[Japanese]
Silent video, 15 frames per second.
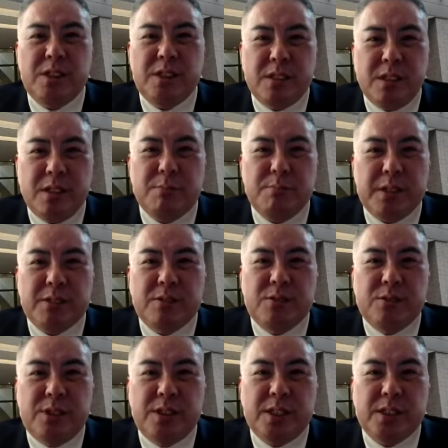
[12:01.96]
で幕
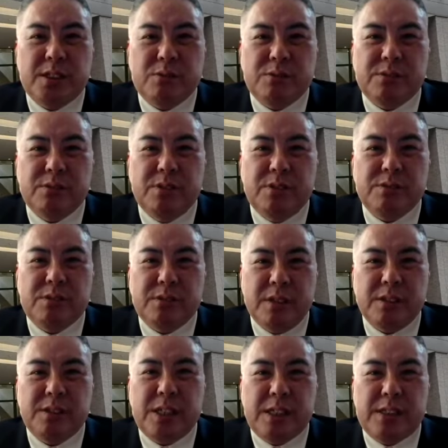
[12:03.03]
府を開いたことによっ
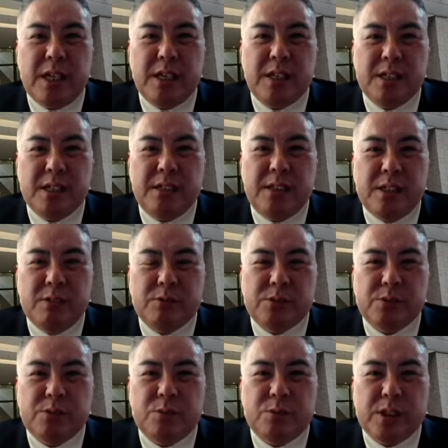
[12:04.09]
て、天下に名を
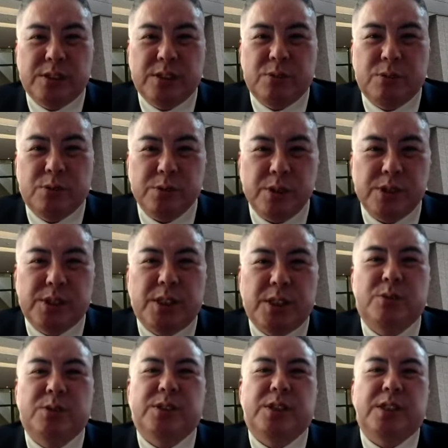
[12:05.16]
轟かせることに成
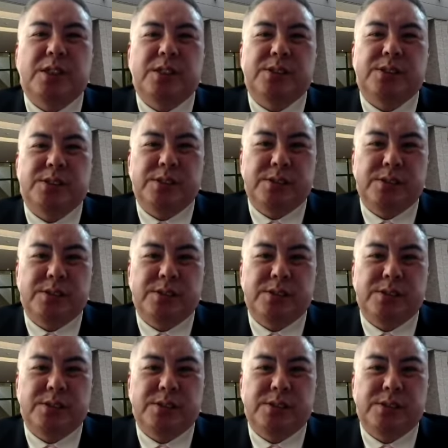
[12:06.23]
功した、はいはい